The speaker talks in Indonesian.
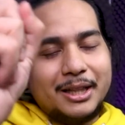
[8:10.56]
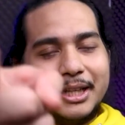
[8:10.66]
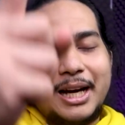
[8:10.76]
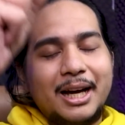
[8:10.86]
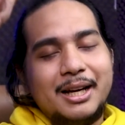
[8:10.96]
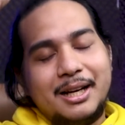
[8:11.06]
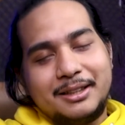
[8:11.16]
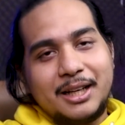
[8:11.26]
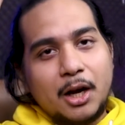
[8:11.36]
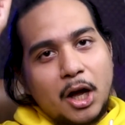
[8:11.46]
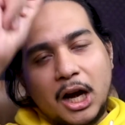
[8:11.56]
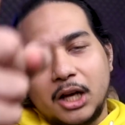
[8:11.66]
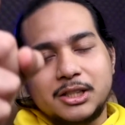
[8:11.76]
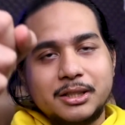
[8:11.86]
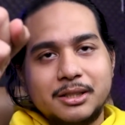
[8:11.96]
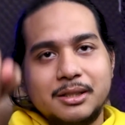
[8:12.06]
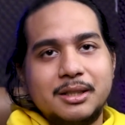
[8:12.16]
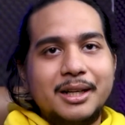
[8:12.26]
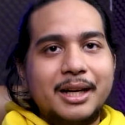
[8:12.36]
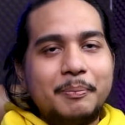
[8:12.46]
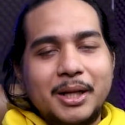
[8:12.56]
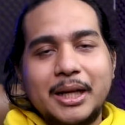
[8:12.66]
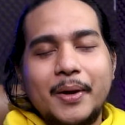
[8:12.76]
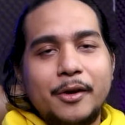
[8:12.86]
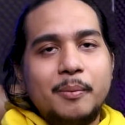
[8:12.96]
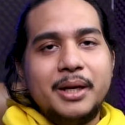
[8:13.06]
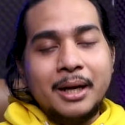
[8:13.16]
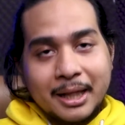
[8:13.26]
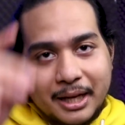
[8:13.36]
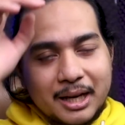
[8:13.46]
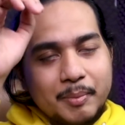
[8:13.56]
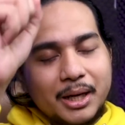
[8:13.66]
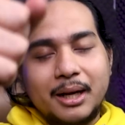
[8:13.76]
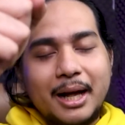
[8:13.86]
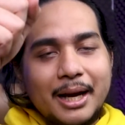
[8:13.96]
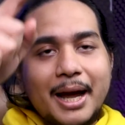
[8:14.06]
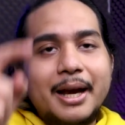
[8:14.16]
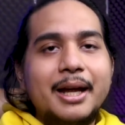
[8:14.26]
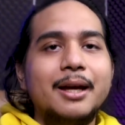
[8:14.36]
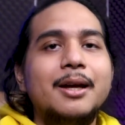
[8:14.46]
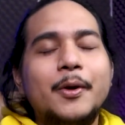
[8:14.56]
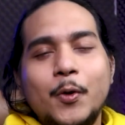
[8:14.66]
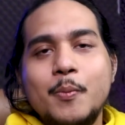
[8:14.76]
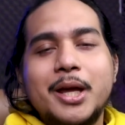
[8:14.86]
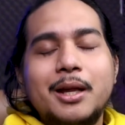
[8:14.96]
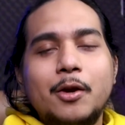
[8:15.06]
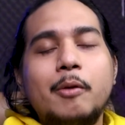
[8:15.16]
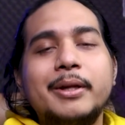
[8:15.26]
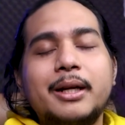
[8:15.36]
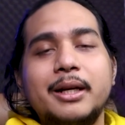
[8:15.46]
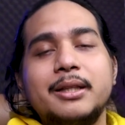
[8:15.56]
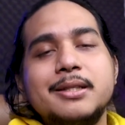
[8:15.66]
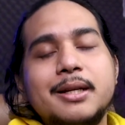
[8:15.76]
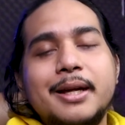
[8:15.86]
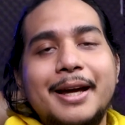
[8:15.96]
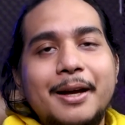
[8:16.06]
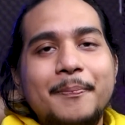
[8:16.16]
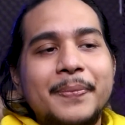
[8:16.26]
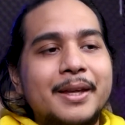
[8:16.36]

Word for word: Anda tidak tidak lolos dari pantauan Eno Bening. Nanti Anda bikin aneh-aneh, gue bikinin komentar netizen ya